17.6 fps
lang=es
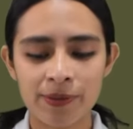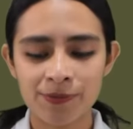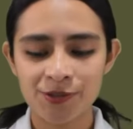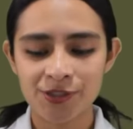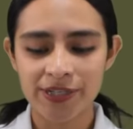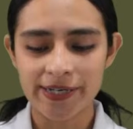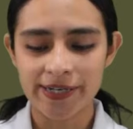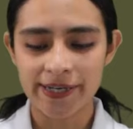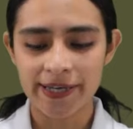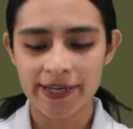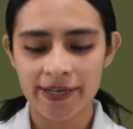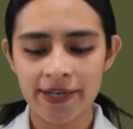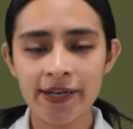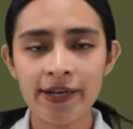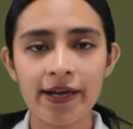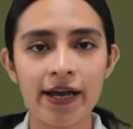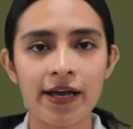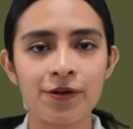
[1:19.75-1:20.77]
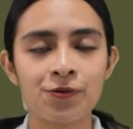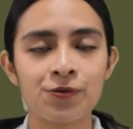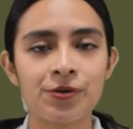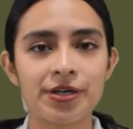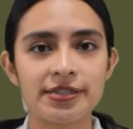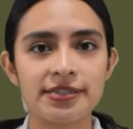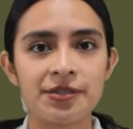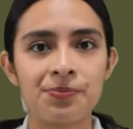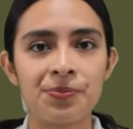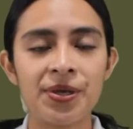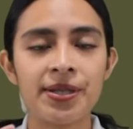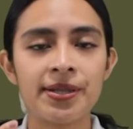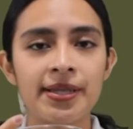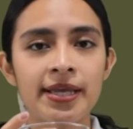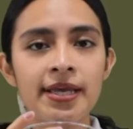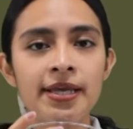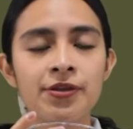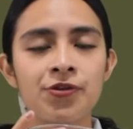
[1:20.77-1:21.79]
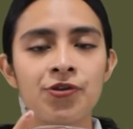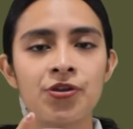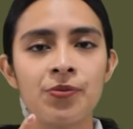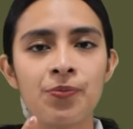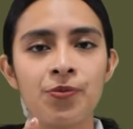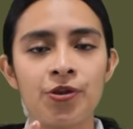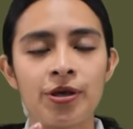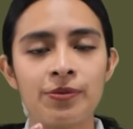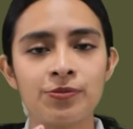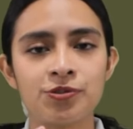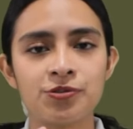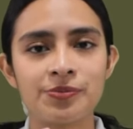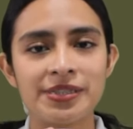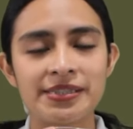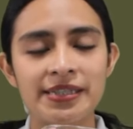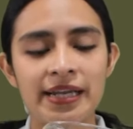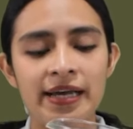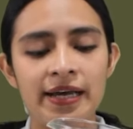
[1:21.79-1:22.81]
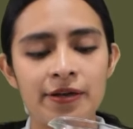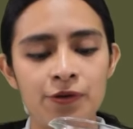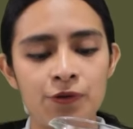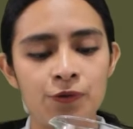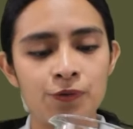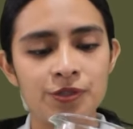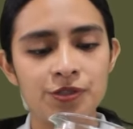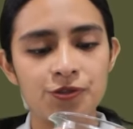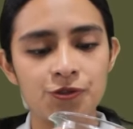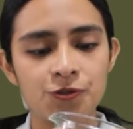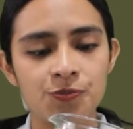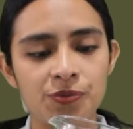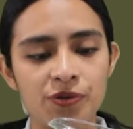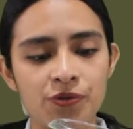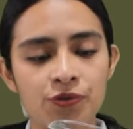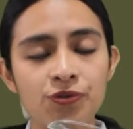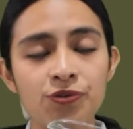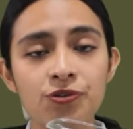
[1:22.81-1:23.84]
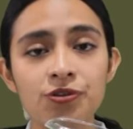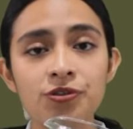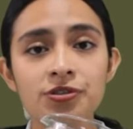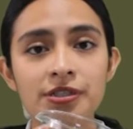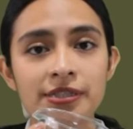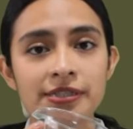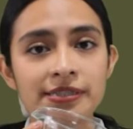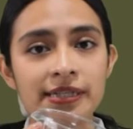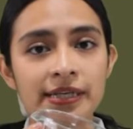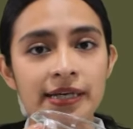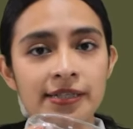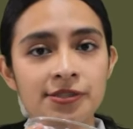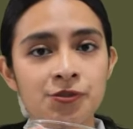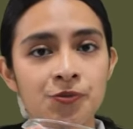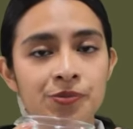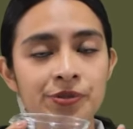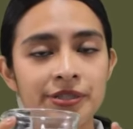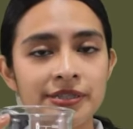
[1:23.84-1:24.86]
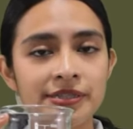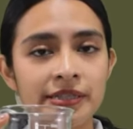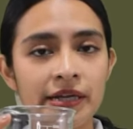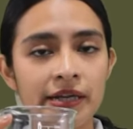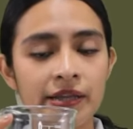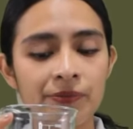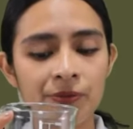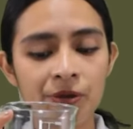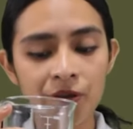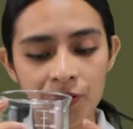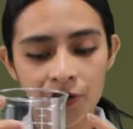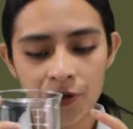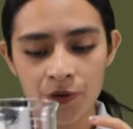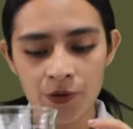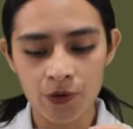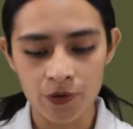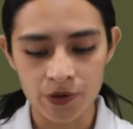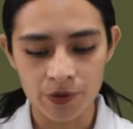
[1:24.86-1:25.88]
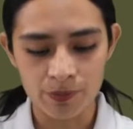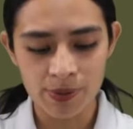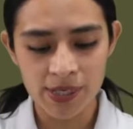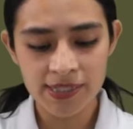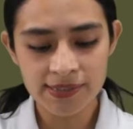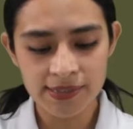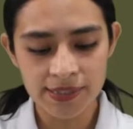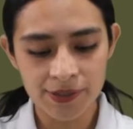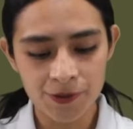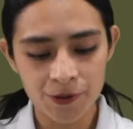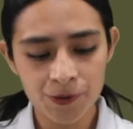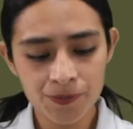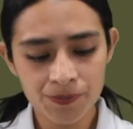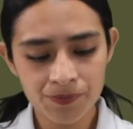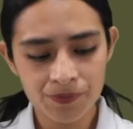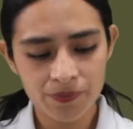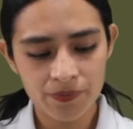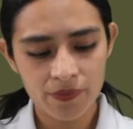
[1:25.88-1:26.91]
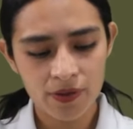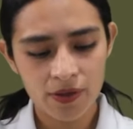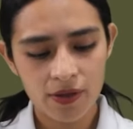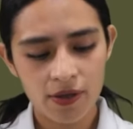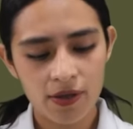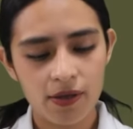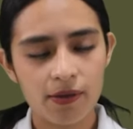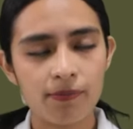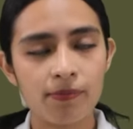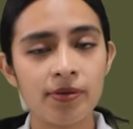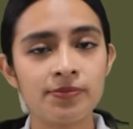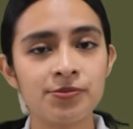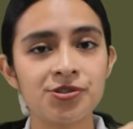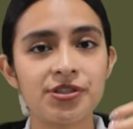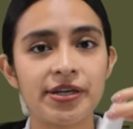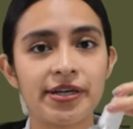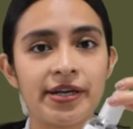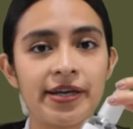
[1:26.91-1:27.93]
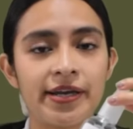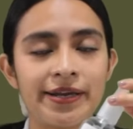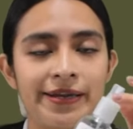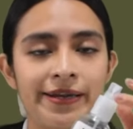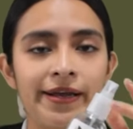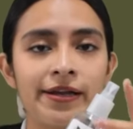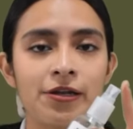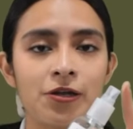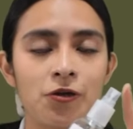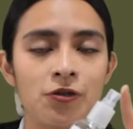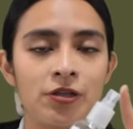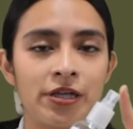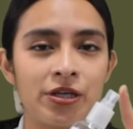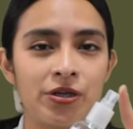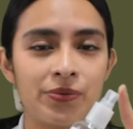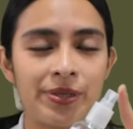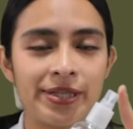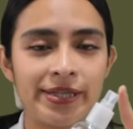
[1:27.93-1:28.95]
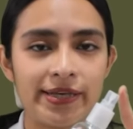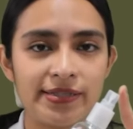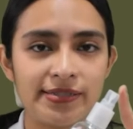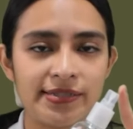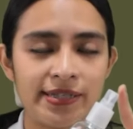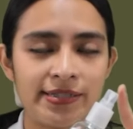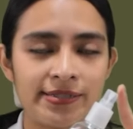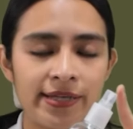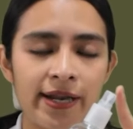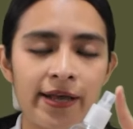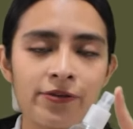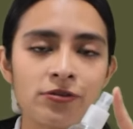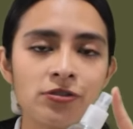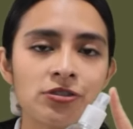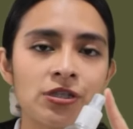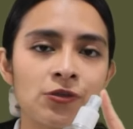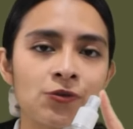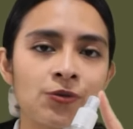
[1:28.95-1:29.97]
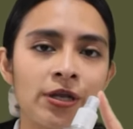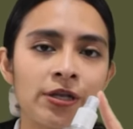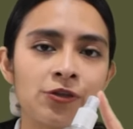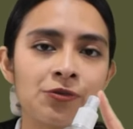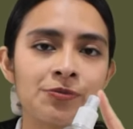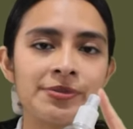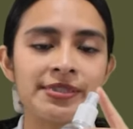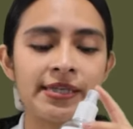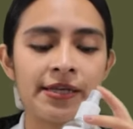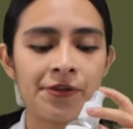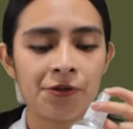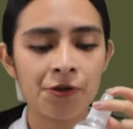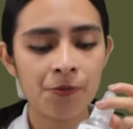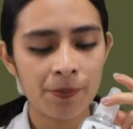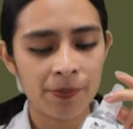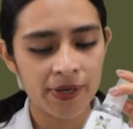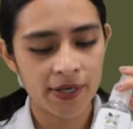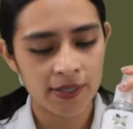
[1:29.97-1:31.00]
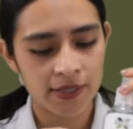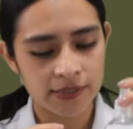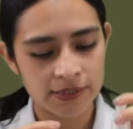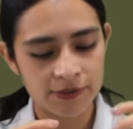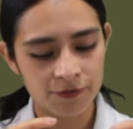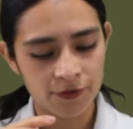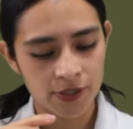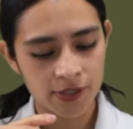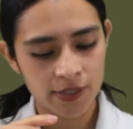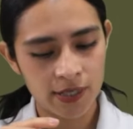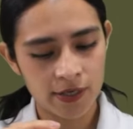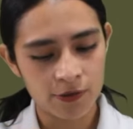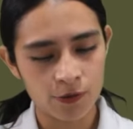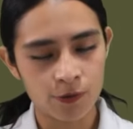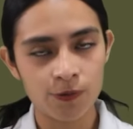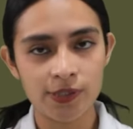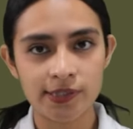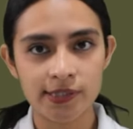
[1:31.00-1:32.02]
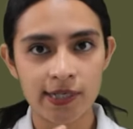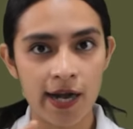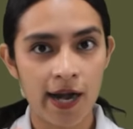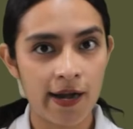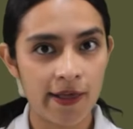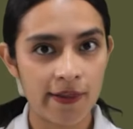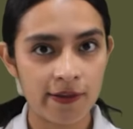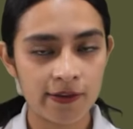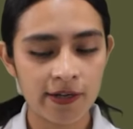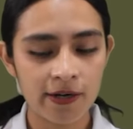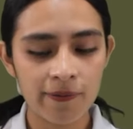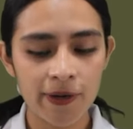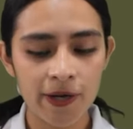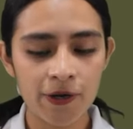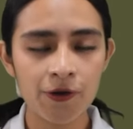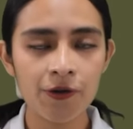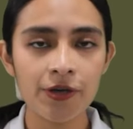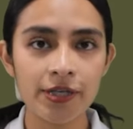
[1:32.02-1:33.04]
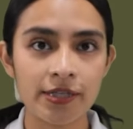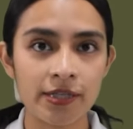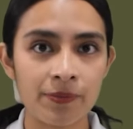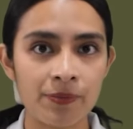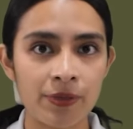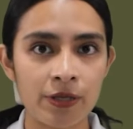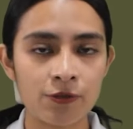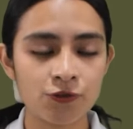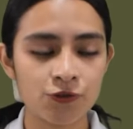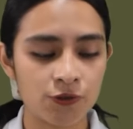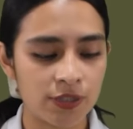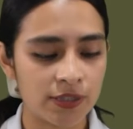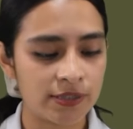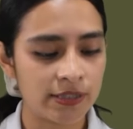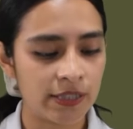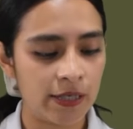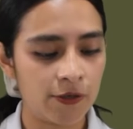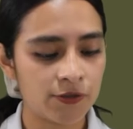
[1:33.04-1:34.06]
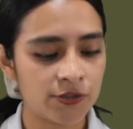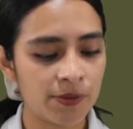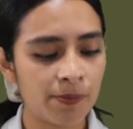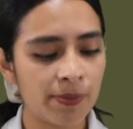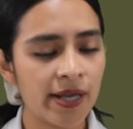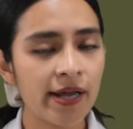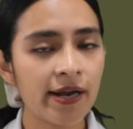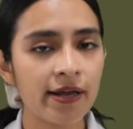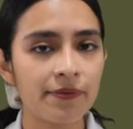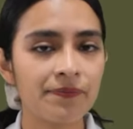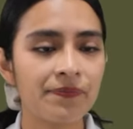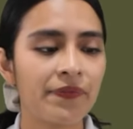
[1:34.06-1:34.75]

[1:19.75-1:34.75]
vamos a requerir algún recipiente en donde podamos mezclar nuestros productos, en este caso puede ser de vidrio o de plástico. Vamos a requerir alcohol de 96 grados en un atomizador para desinfectar nuestra área de trabajo y también los utensilios a emplear.